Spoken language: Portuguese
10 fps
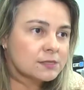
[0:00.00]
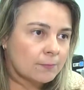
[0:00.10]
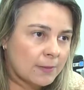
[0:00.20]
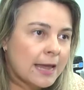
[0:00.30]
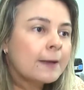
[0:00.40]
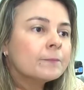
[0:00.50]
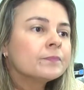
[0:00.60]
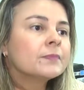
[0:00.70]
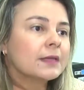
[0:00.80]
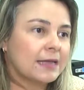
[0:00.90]
também,
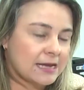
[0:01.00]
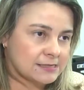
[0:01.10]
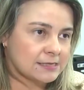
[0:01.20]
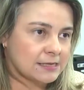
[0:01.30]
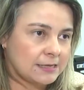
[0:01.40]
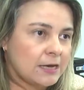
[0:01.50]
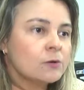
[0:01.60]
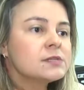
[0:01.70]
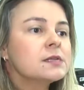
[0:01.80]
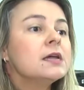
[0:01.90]
graças a
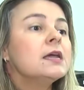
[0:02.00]
Deus,